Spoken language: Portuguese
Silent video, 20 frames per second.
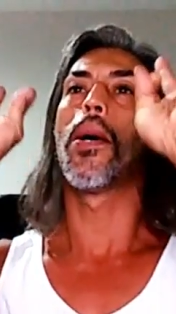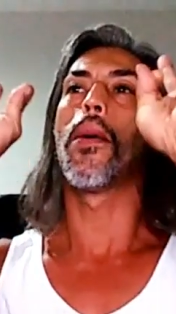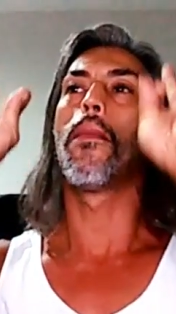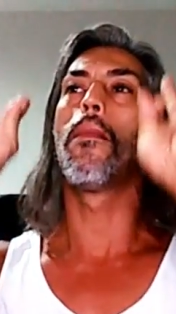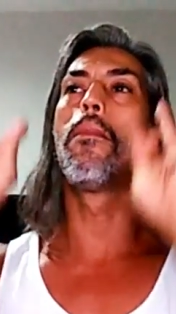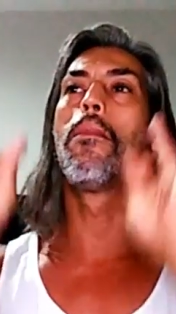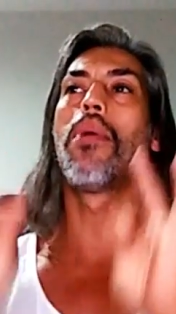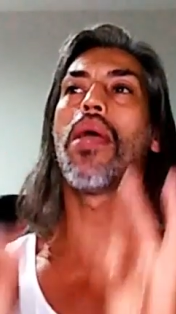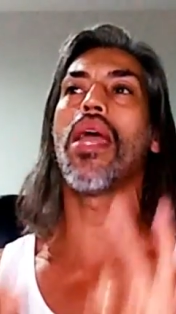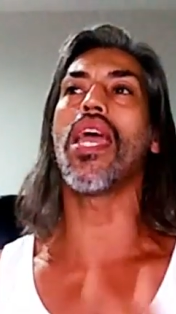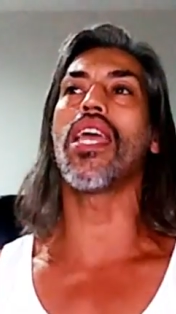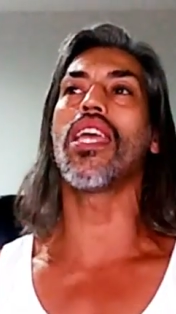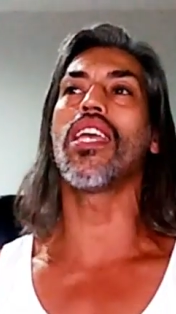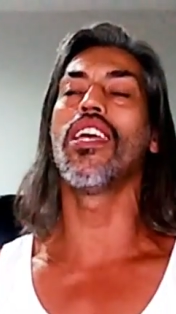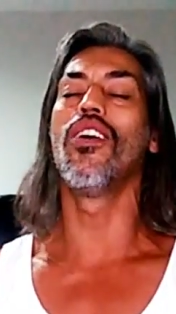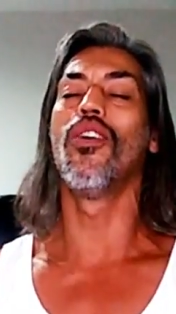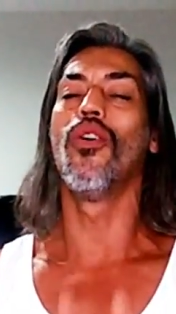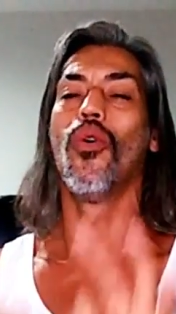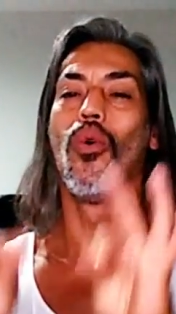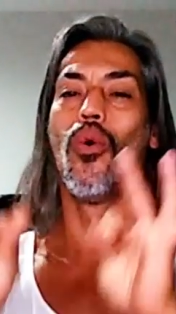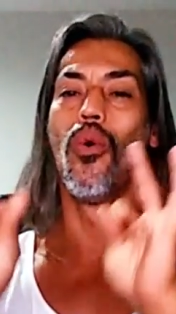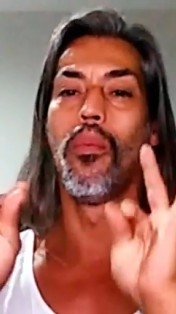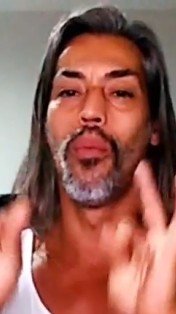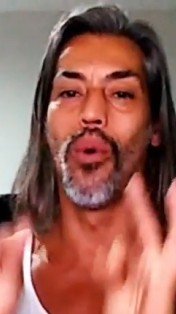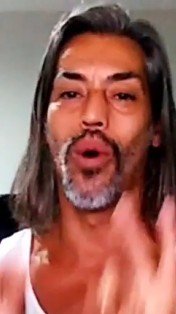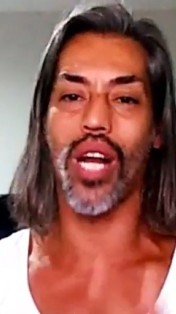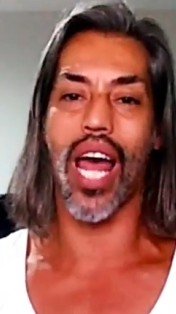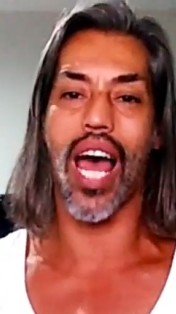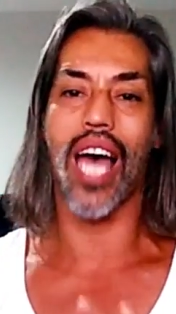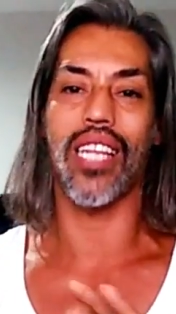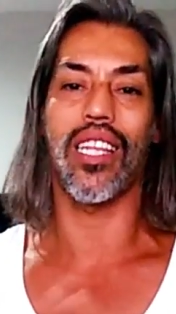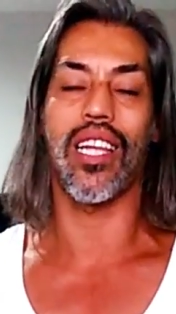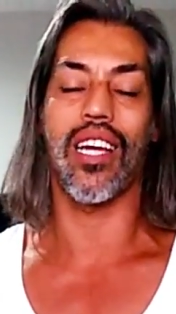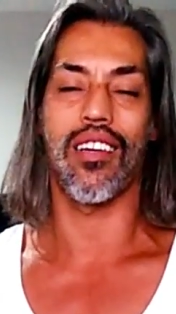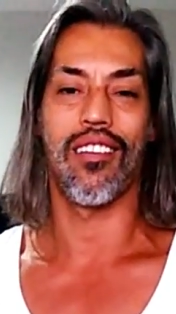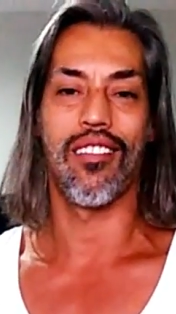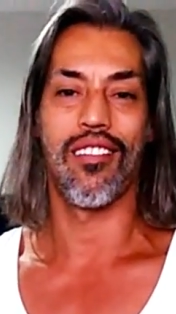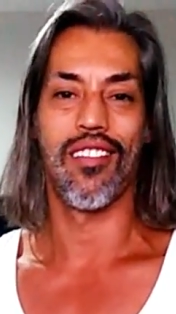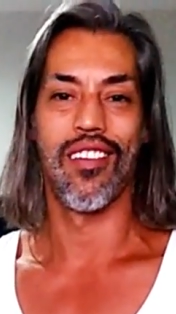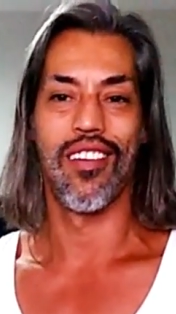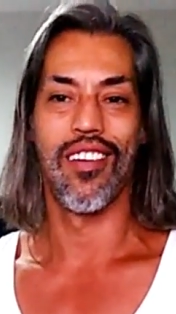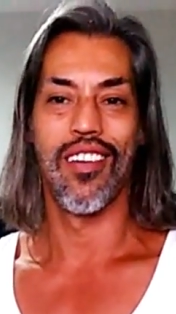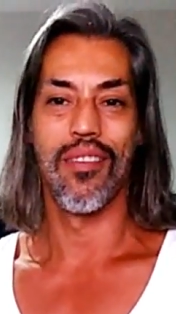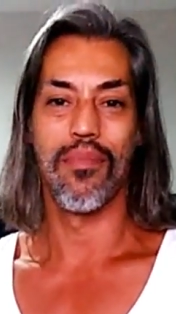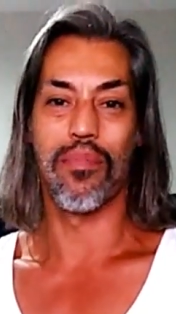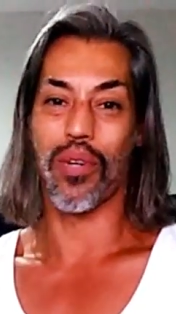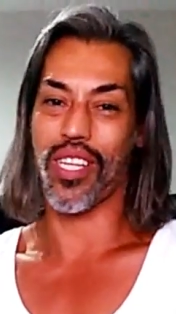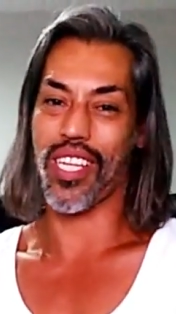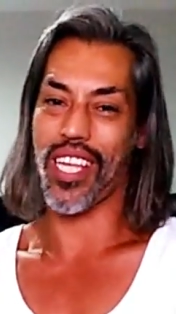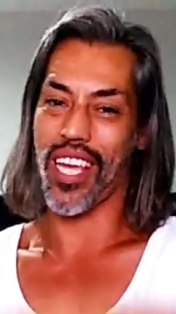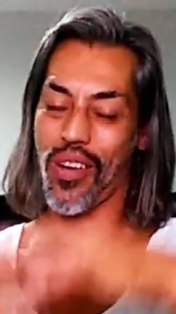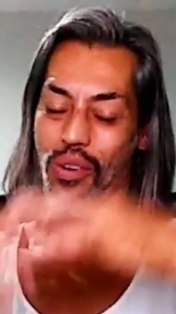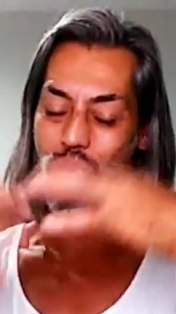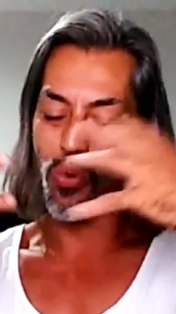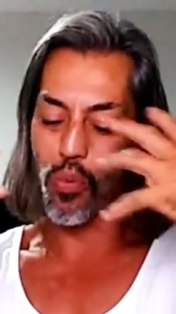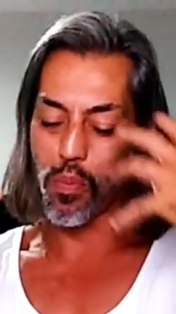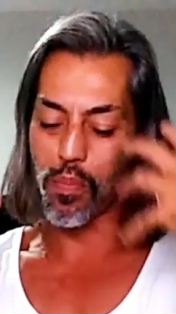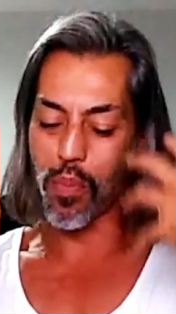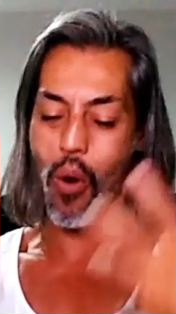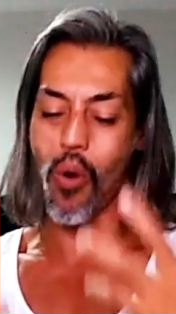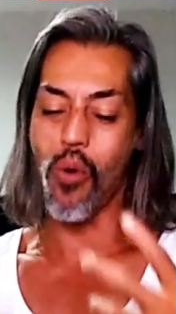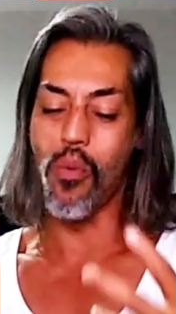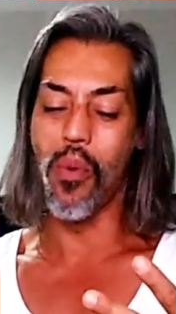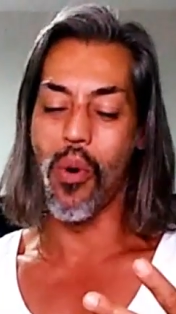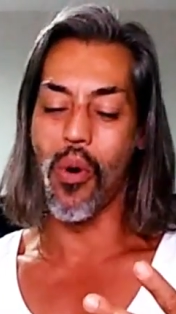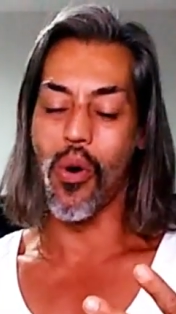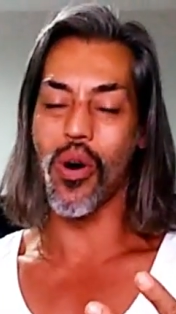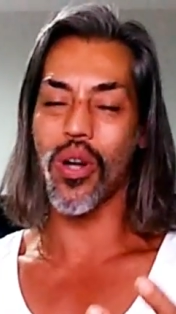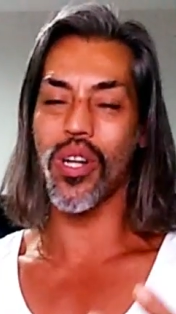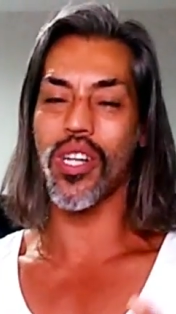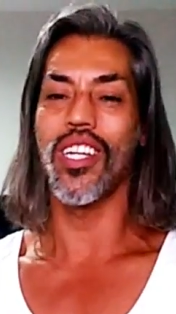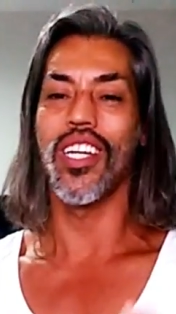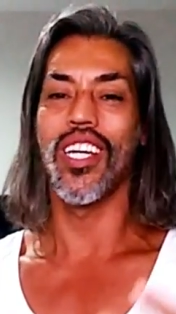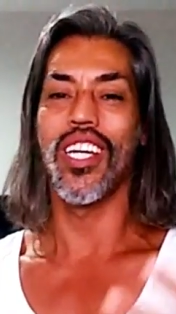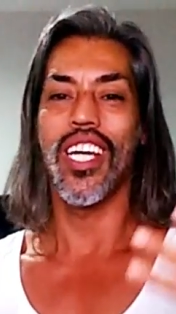bem humorada. Porque o bom humor